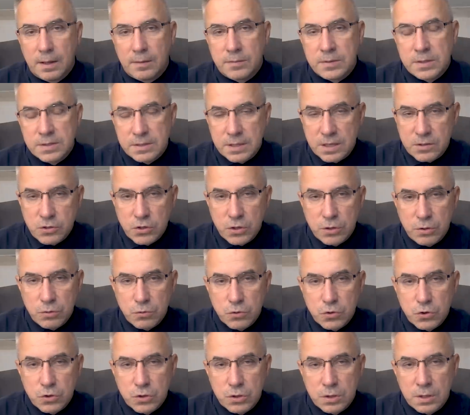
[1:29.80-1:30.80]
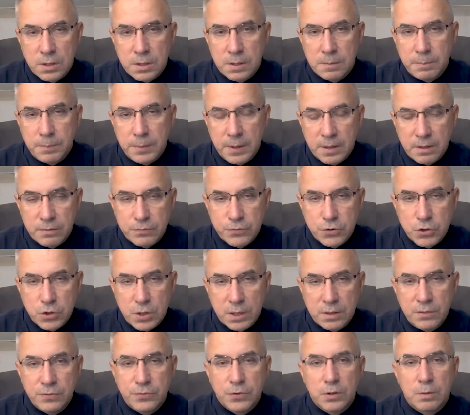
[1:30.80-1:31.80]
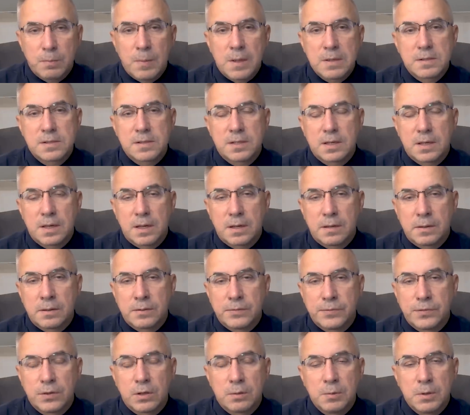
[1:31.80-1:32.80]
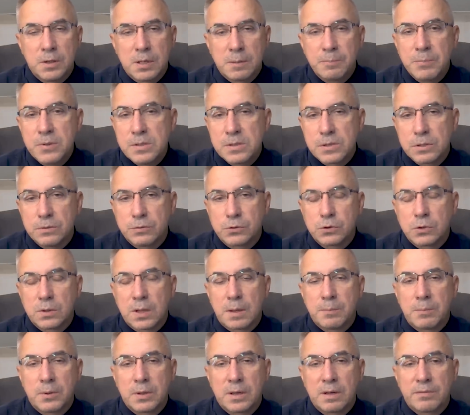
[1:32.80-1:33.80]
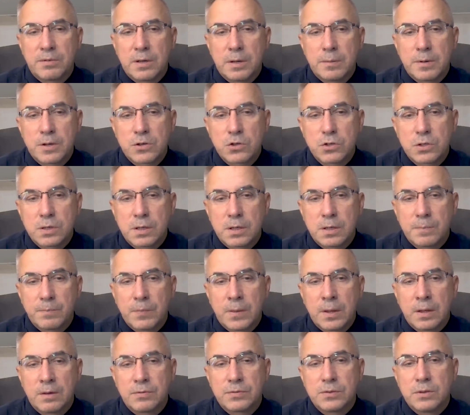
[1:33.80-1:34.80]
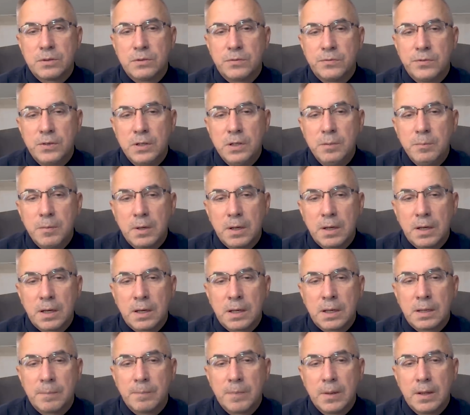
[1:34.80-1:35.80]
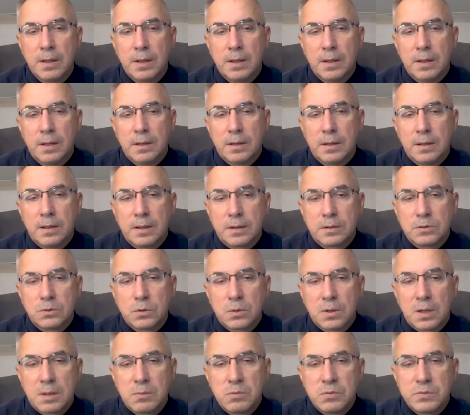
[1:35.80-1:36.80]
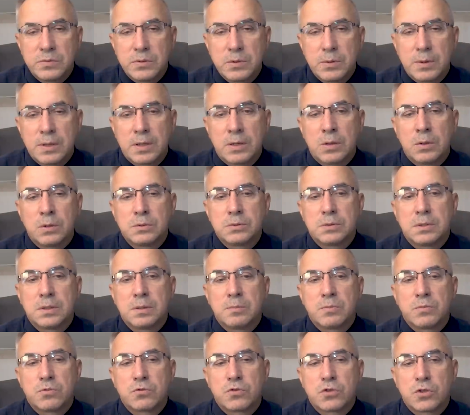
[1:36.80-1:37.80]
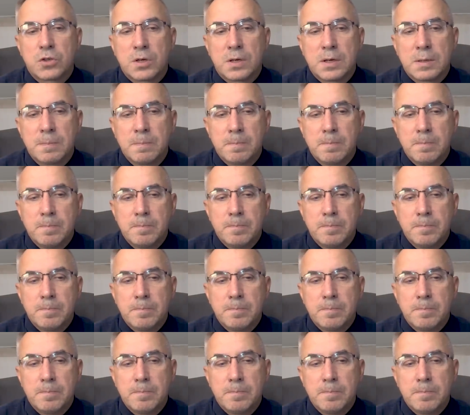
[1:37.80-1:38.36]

W zasadzie już e, pierwsza informacja w formie napisów, która pojawiała się w tym filmie, a która mówiła o tym, że